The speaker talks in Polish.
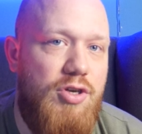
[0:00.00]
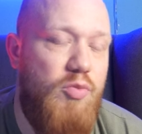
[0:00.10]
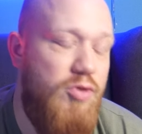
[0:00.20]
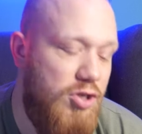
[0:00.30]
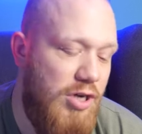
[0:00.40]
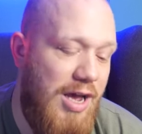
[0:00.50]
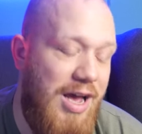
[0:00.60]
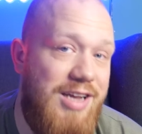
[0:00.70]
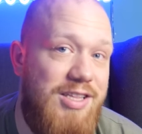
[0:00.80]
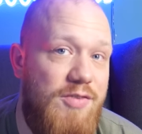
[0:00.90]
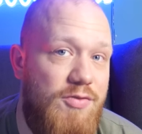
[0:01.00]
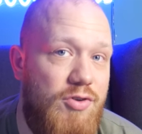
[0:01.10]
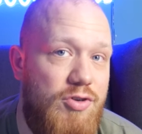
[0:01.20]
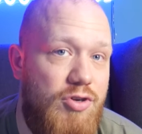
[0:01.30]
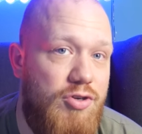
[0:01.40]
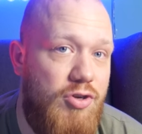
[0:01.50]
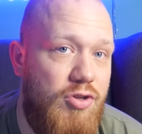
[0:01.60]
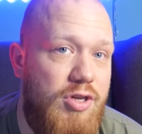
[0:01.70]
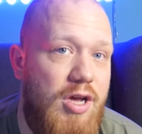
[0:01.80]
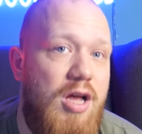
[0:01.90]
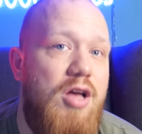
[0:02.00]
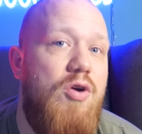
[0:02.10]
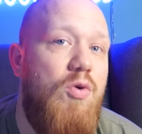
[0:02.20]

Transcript: Obniża aktywność ośrodka